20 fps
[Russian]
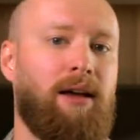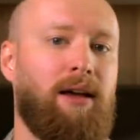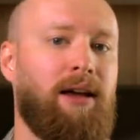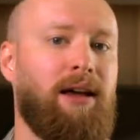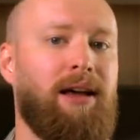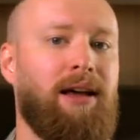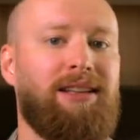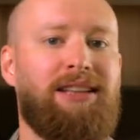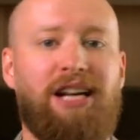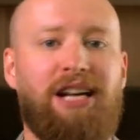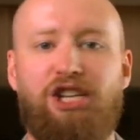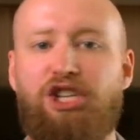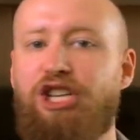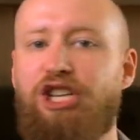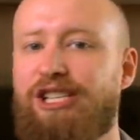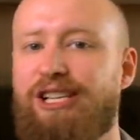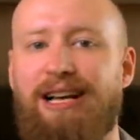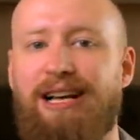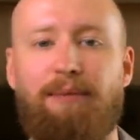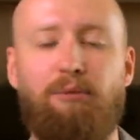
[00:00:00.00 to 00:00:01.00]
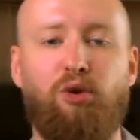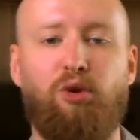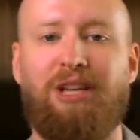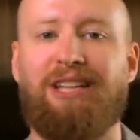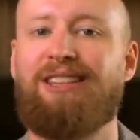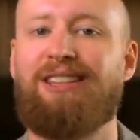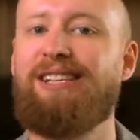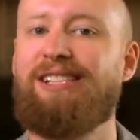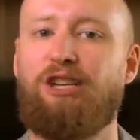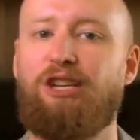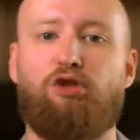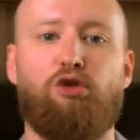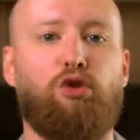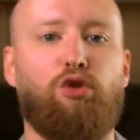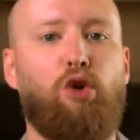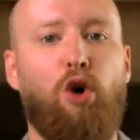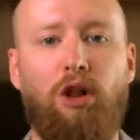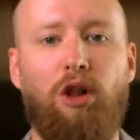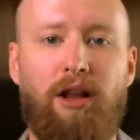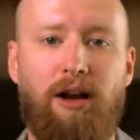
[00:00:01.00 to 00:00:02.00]
э, торчите кому-то тысячу
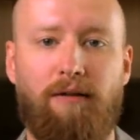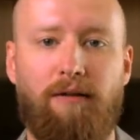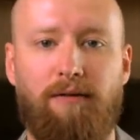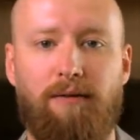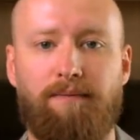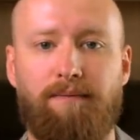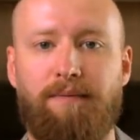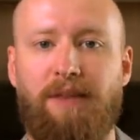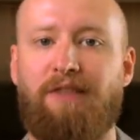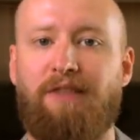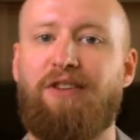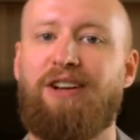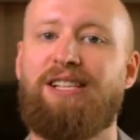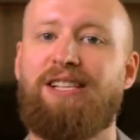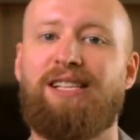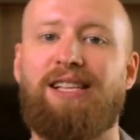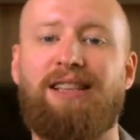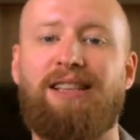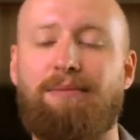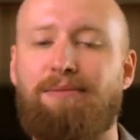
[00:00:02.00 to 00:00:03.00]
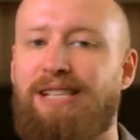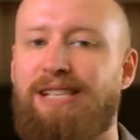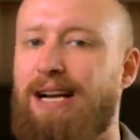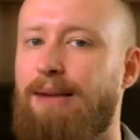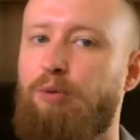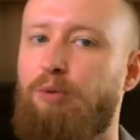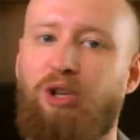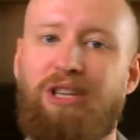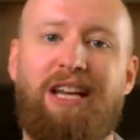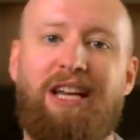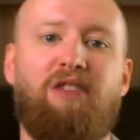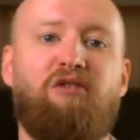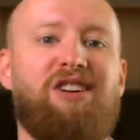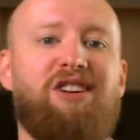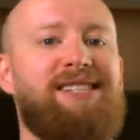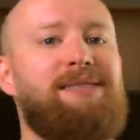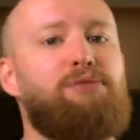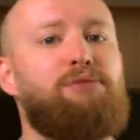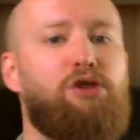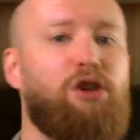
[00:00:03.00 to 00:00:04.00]
долларов, вы где-то там заработали
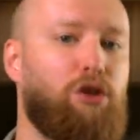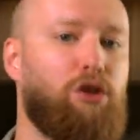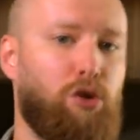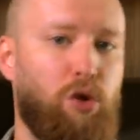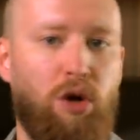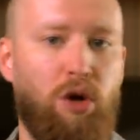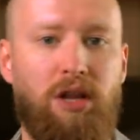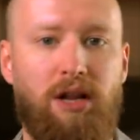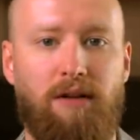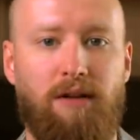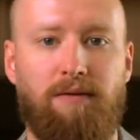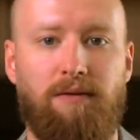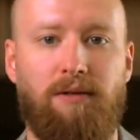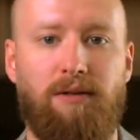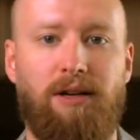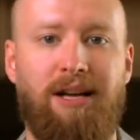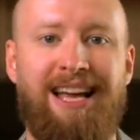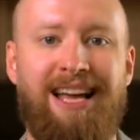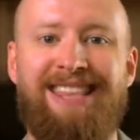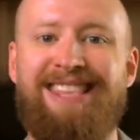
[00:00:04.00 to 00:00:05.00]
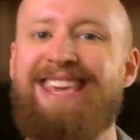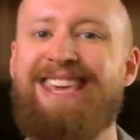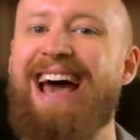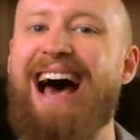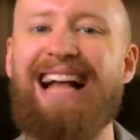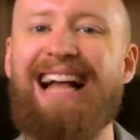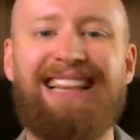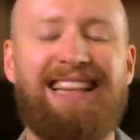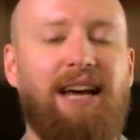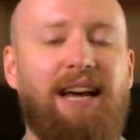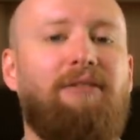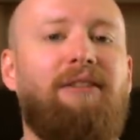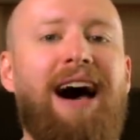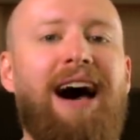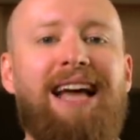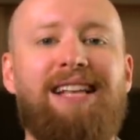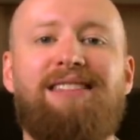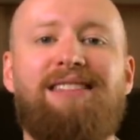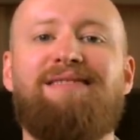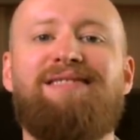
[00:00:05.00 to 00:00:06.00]
800 долларов, не
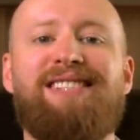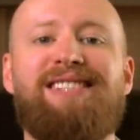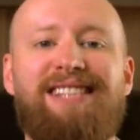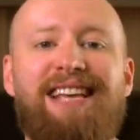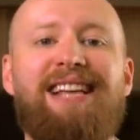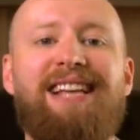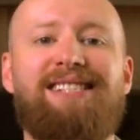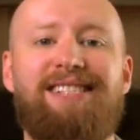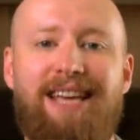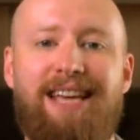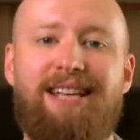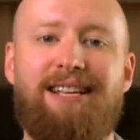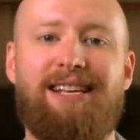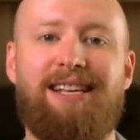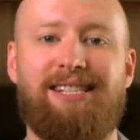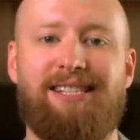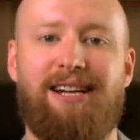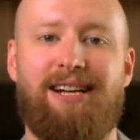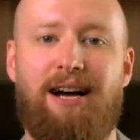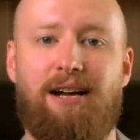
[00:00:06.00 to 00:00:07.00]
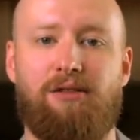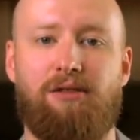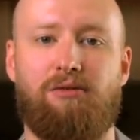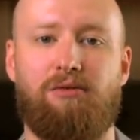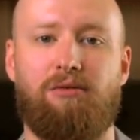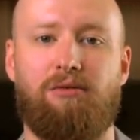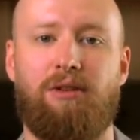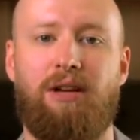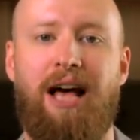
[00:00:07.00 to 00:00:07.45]
отдавайте все деньги сразу.